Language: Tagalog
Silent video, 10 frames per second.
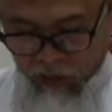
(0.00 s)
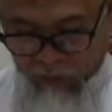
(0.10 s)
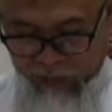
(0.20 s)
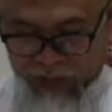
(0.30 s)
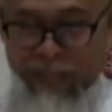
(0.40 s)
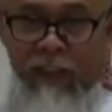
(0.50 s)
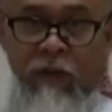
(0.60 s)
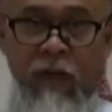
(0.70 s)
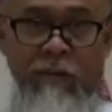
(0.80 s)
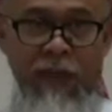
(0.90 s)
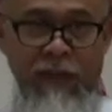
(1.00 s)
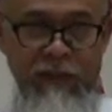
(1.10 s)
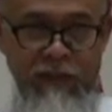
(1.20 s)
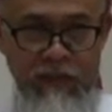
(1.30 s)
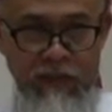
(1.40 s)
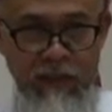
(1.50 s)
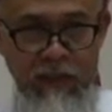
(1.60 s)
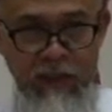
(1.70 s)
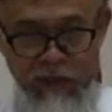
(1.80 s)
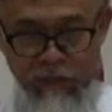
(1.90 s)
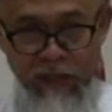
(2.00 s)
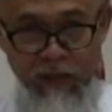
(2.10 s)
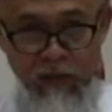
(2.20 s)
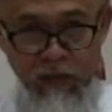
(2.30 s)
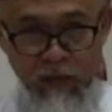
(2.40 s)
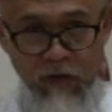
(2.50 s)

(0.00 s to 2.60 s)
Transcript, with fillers: along with the natural pace. Yung bang